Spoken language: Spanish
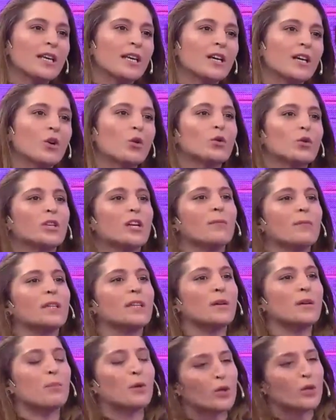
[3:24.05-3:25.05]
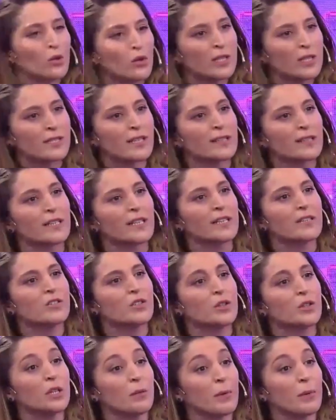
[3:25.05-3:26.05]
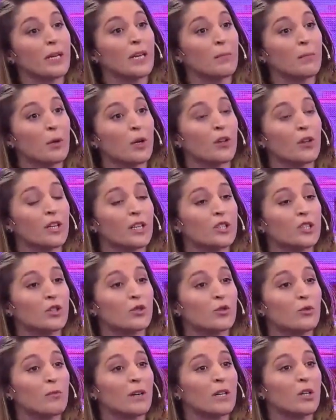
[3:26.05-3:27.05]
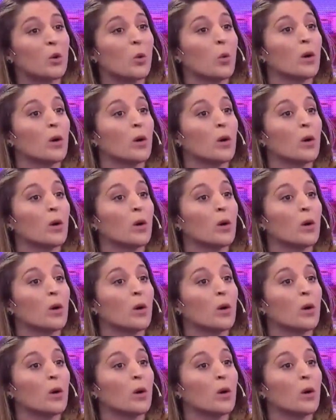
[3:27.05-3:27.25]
y que justamente por toda esa tradición de pelea por los derechos humanos,